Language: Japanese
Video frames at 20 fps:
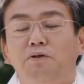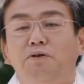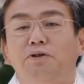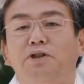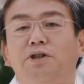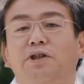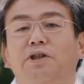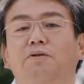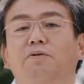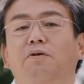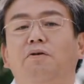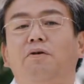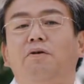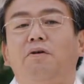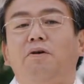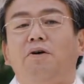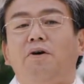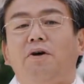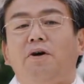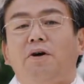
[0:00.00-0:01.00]
少し
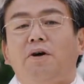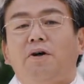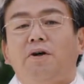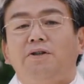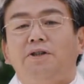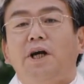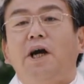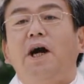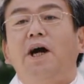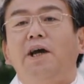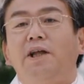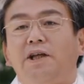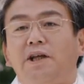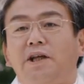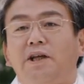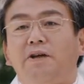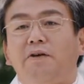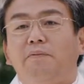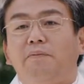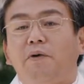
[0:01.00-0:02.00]
こう世界
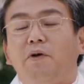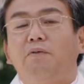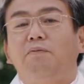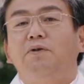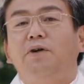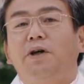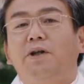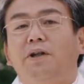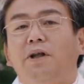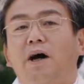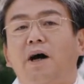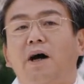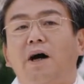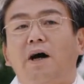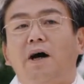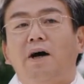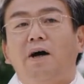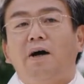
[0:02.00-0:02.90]
に目を向けた